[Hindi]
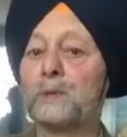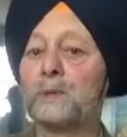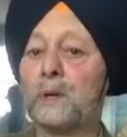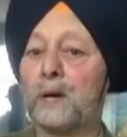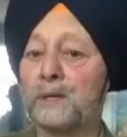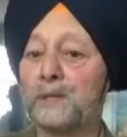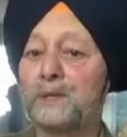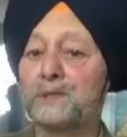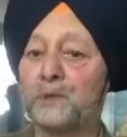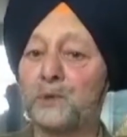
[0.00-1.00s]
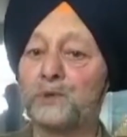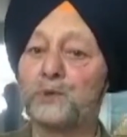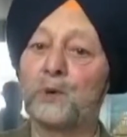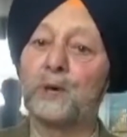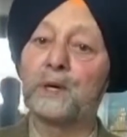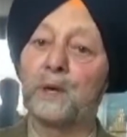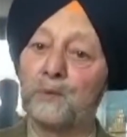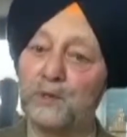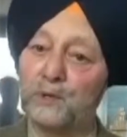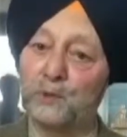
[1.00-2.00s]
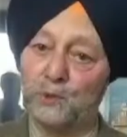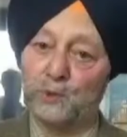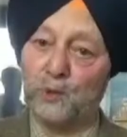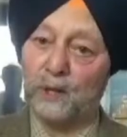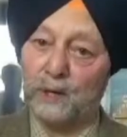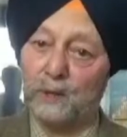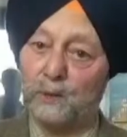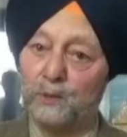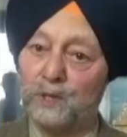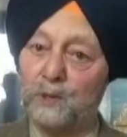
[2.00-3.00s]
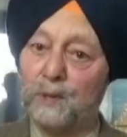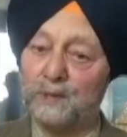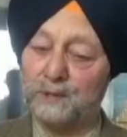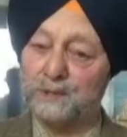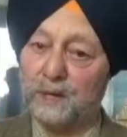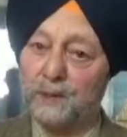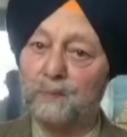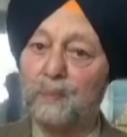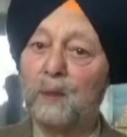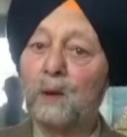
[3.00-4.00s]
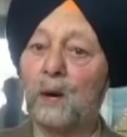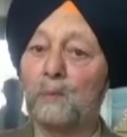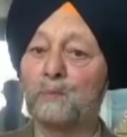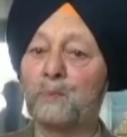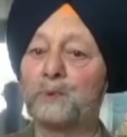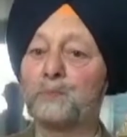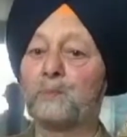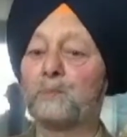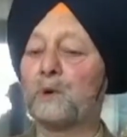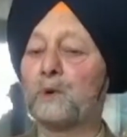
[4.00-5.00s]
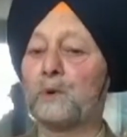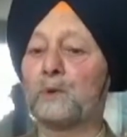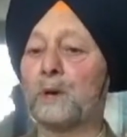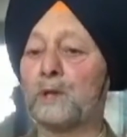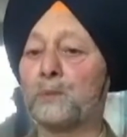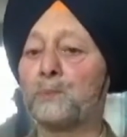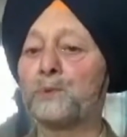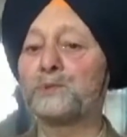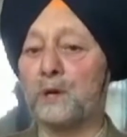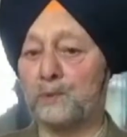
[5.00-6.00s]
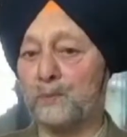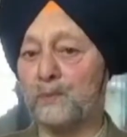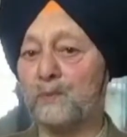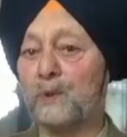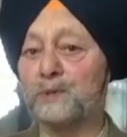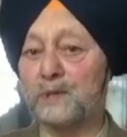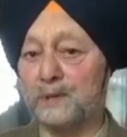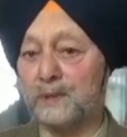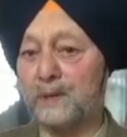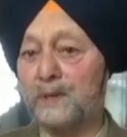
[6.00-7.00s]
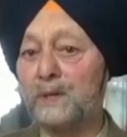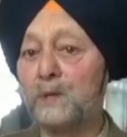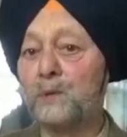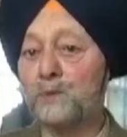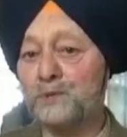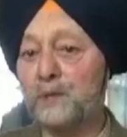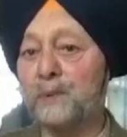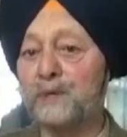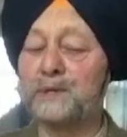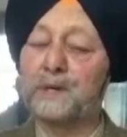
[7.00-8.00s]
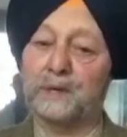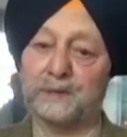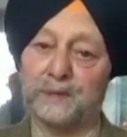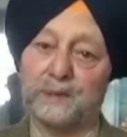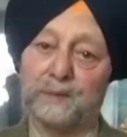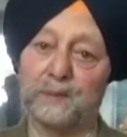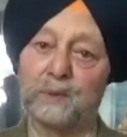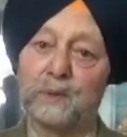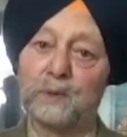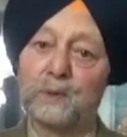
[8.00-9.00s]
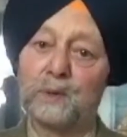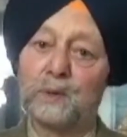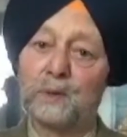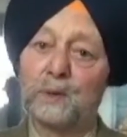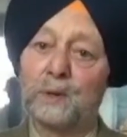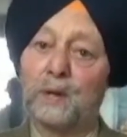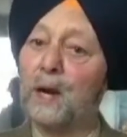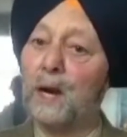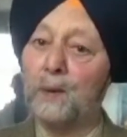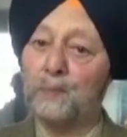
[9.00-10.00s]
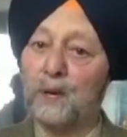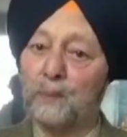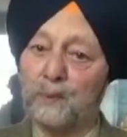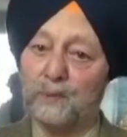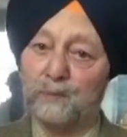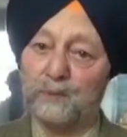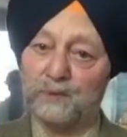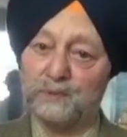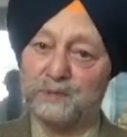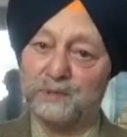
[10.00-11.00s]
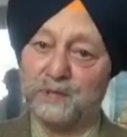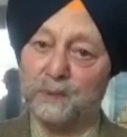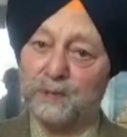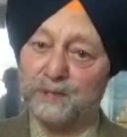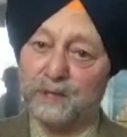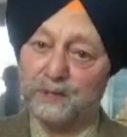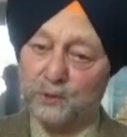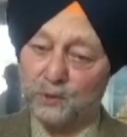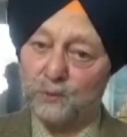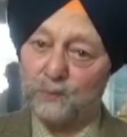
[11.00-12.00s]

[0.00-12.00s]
नानक की जोत जो है नवीन जोत जो है गुरु तेग बहादुर साहब हम अनंतपुर साहब वहाँ चलते हैं उनसे विनती करते हैं कि आप अपने शीश का बलिदान दो